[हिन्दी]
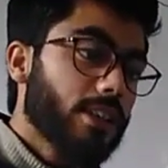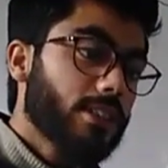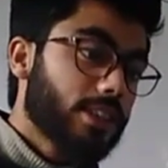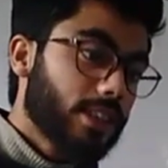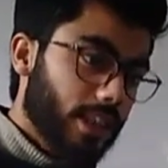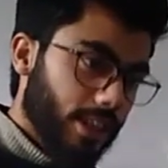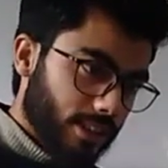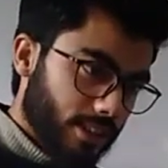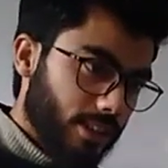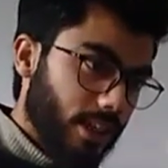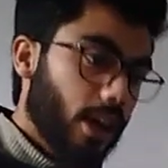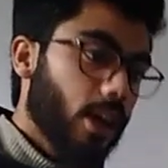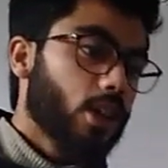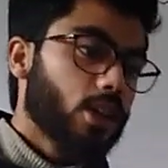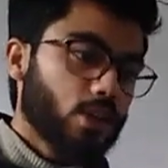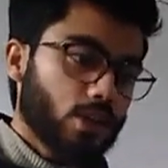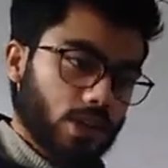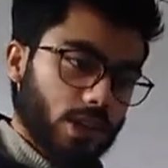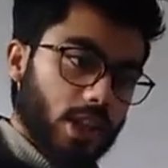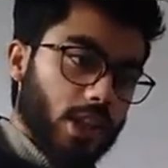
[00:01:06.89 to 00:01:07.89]
स्किन से
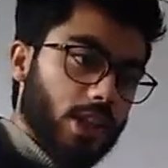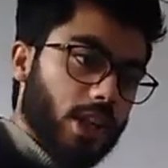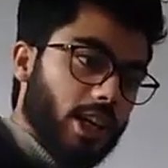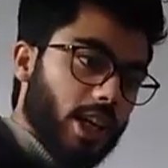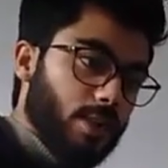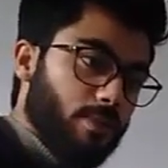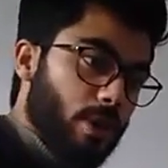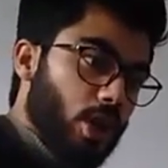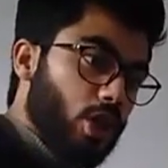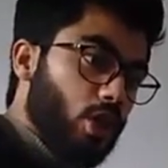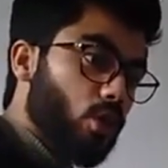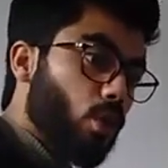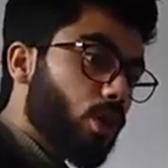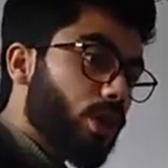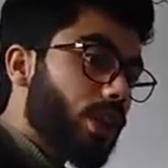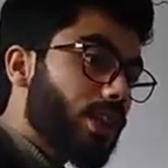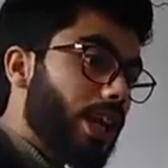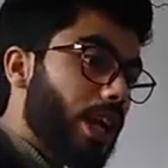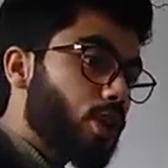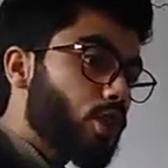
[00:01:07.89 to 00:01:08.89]
स्किन की रेस्पिरेशन
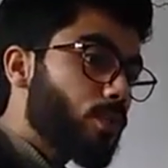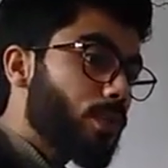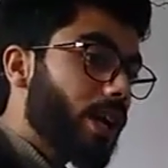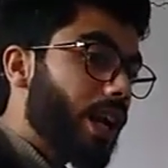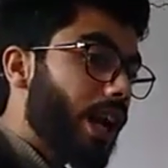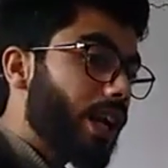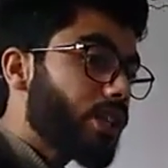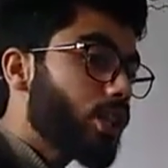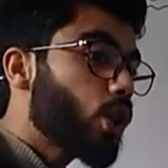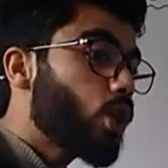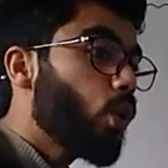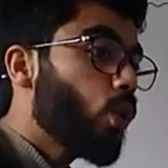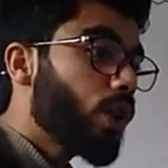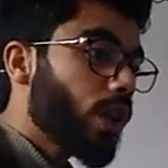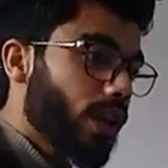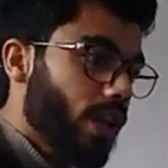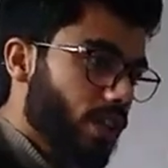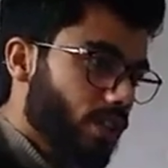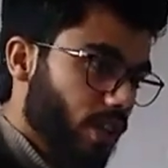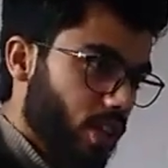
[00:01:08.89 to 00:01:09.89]
होती है दैट इज बी कॉल इज द
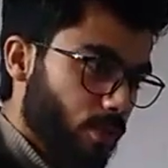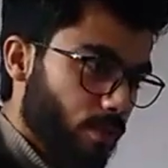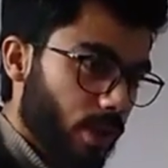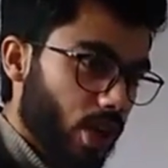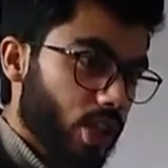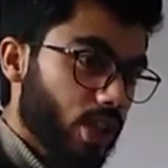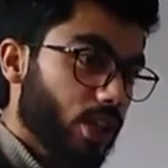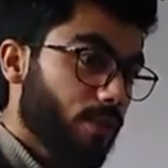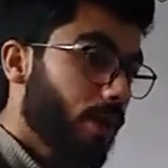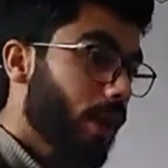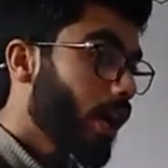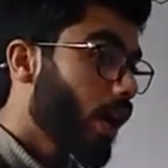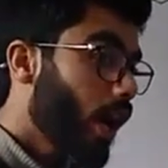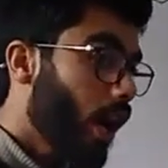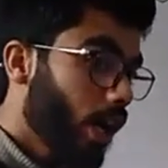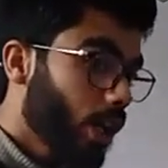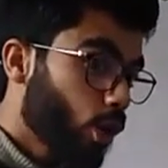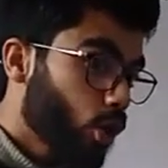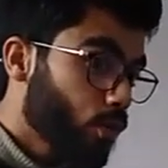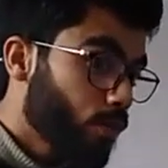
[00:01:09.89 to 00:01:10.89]
क्यूटेनियस रेस्पिरेशन मगर
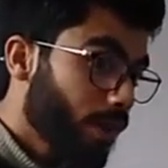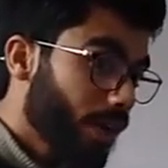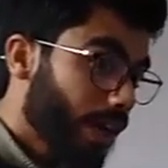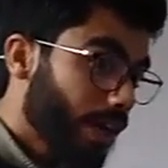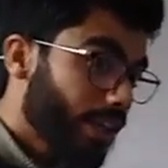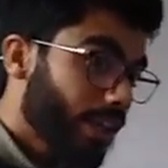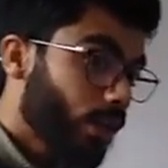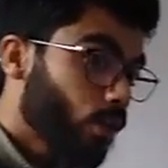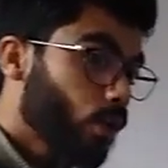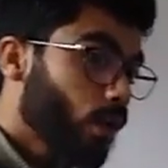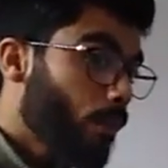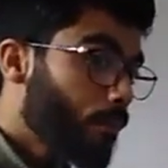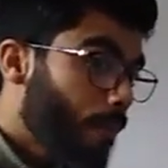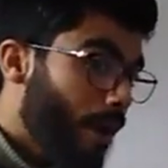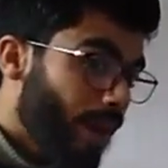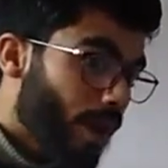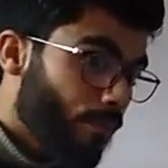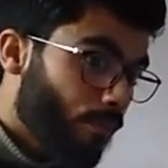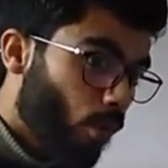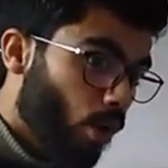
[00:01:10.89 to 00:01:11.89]
आधे उसमें करते हैं थोड़ा
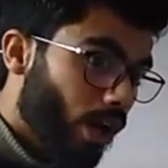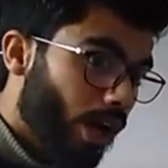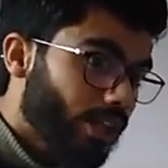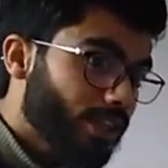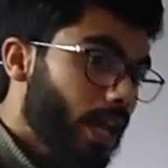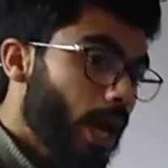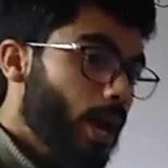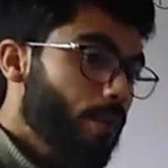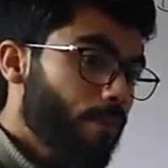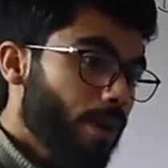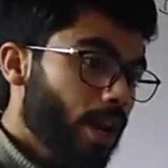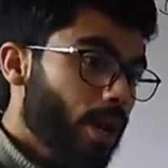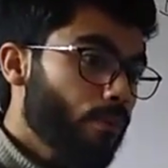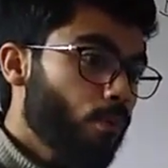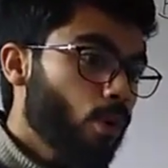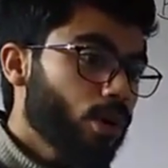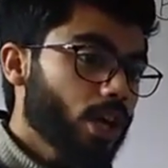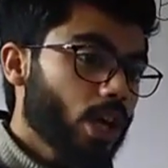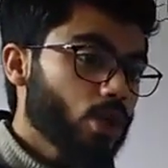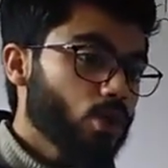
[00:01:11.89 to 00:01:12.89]
पैरापोडास
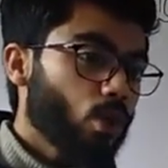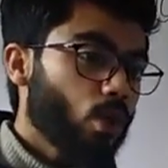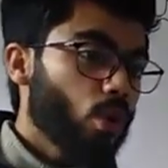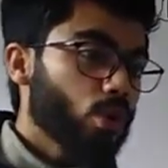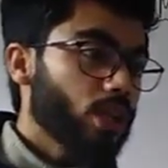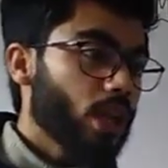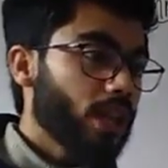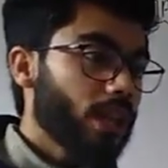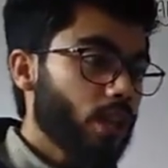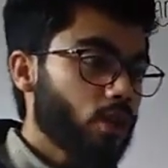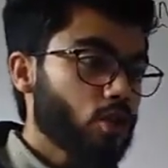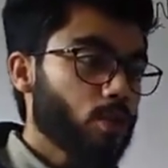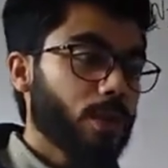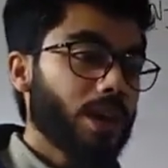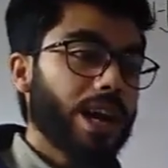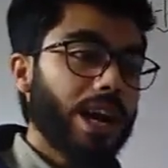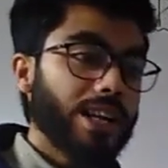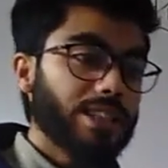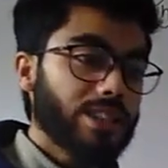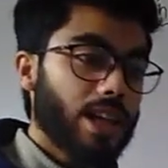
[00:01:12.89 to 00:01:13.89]
पैरापोडिया जो होते हैं दैट इज बी
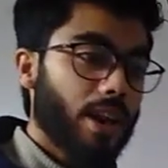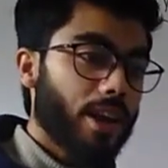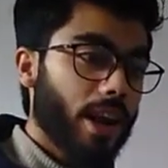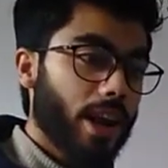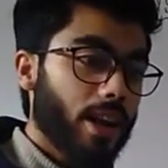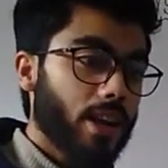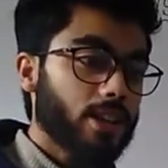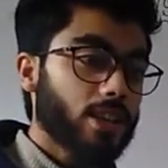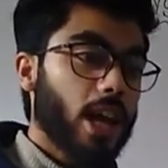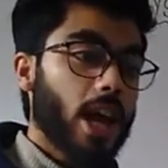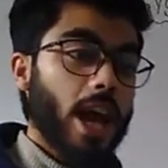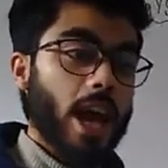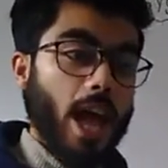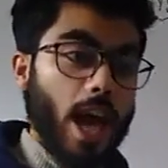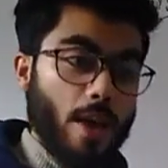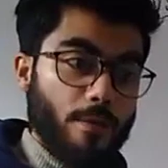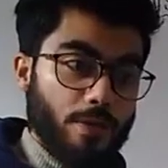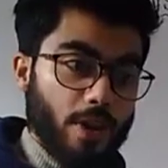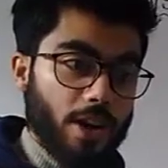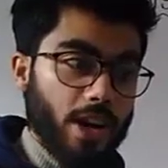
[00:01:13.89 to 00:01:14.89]
कॉल इज द नेरेस
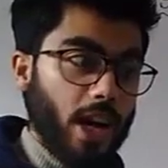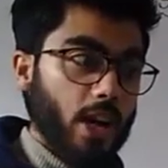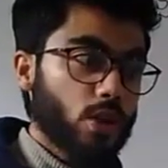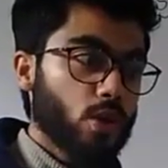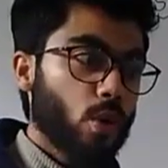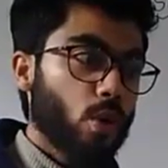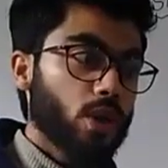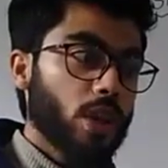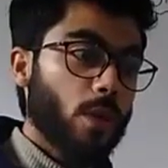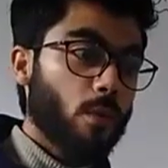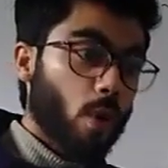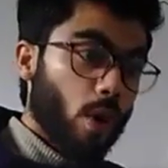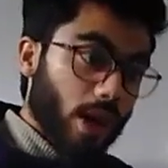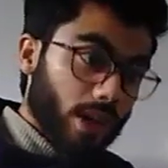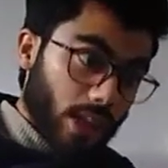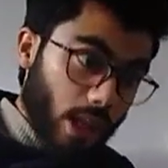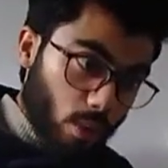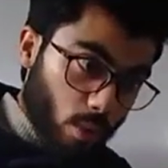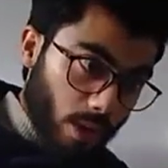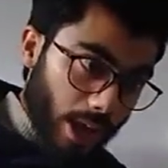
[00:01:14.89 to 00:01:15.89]
एम्फिट्राइड जो होते हैं वो
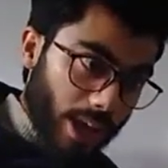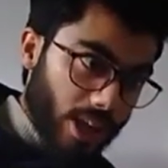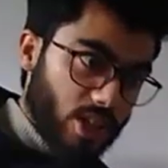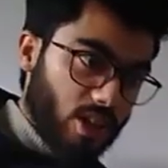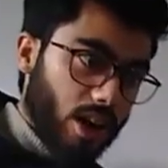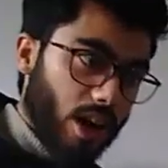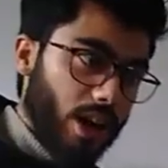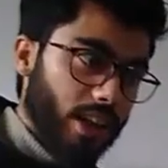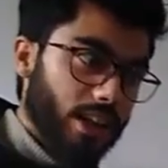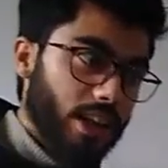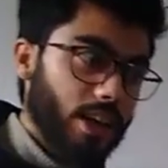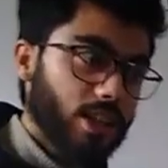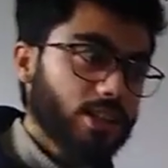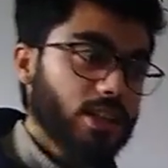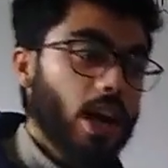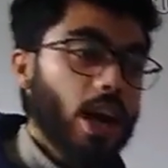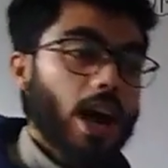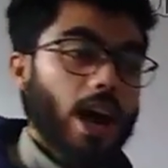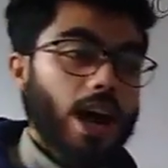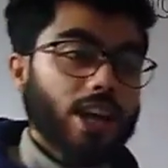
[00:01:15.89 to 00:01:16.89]
करता है थोड़ा एक्सटर्नल गिल्स
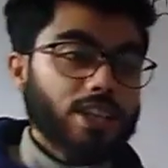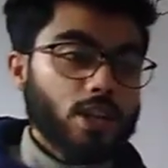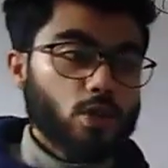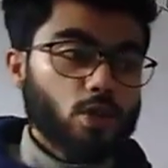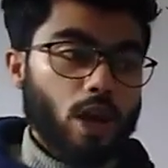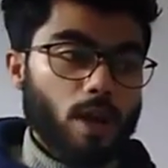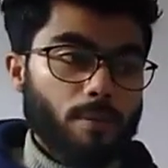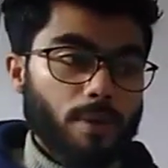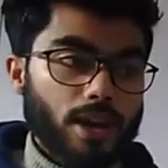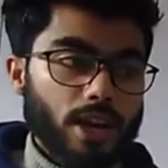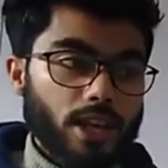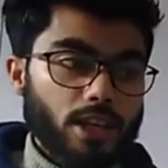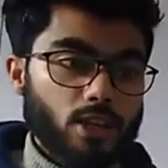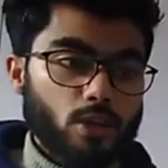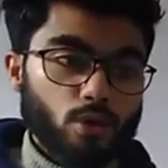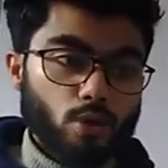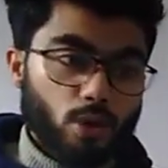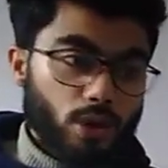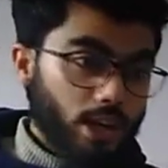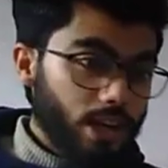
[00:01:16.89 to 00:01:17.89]
अच्छा जो हमारे
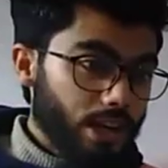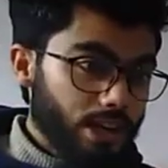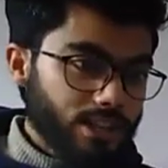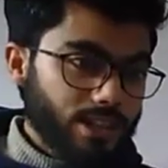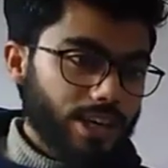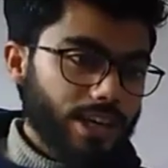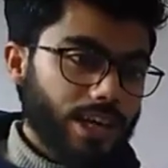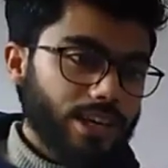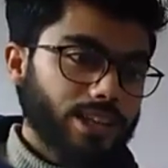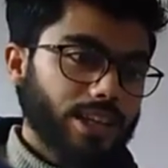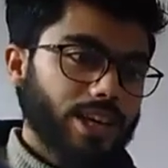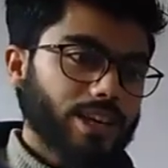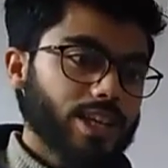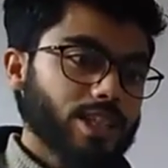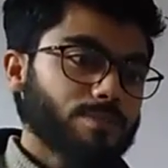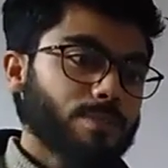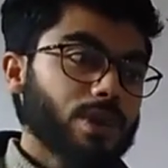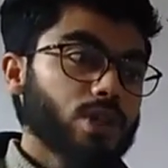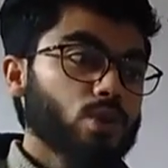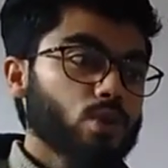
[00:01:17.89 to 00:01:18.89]
जो ग्रिल से करते हैं
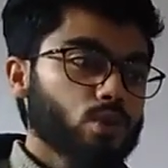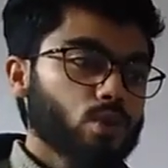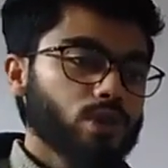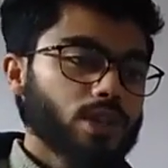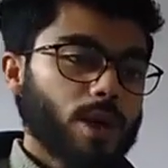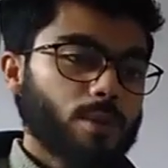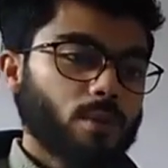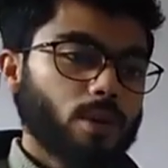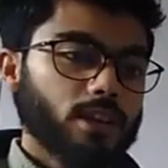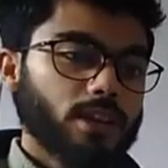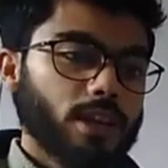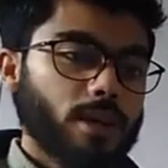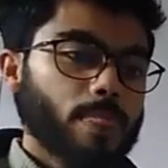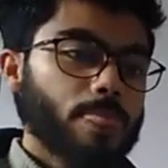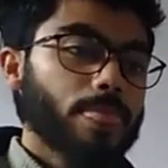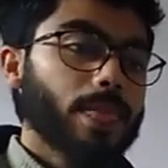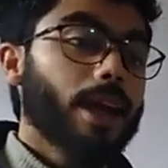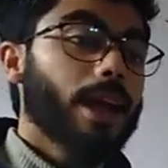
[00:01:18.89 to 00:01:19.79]
रेस्पिरेशन उसको क्या बोलते हैं